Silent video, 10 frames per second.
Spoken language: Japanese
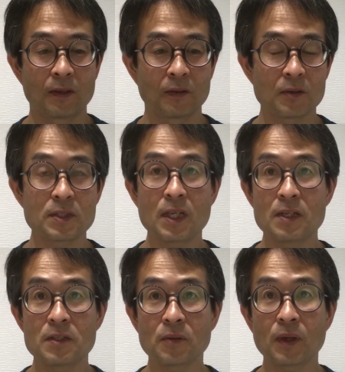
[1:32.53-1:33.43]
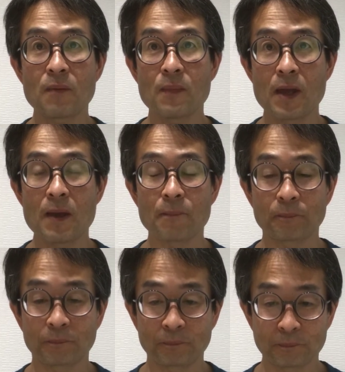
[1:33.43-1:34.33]
そして一生懸命
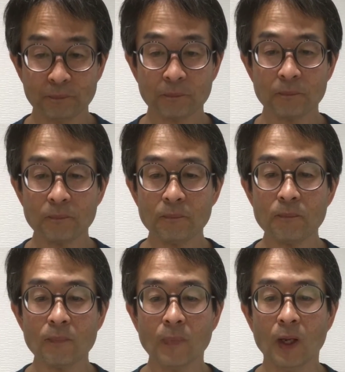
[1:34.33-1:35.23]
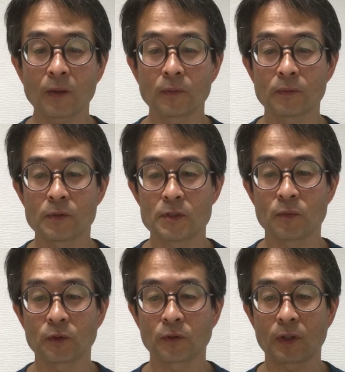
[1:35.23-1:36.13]
あの地
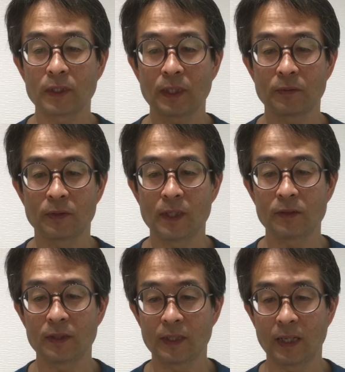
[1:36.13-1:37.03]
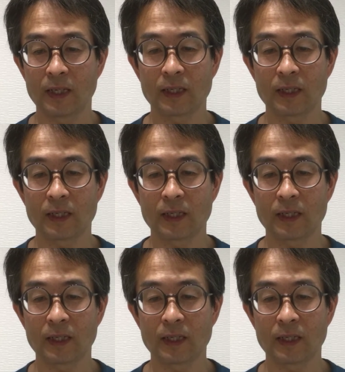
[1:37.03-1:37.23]
元の方の熱意が